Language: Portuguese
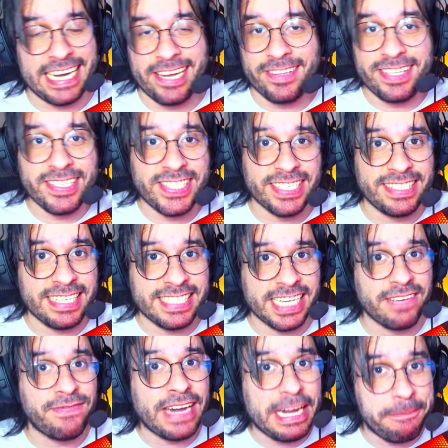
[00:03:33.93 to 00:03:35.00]
Eu tenho certeza que
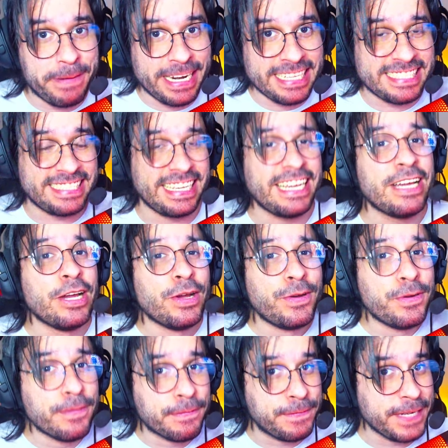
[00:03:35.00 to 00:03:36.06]
vai aparecer
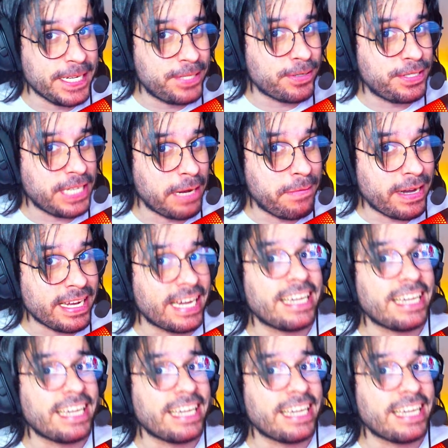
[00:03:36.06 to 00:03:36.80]
no vídeo de amanhã.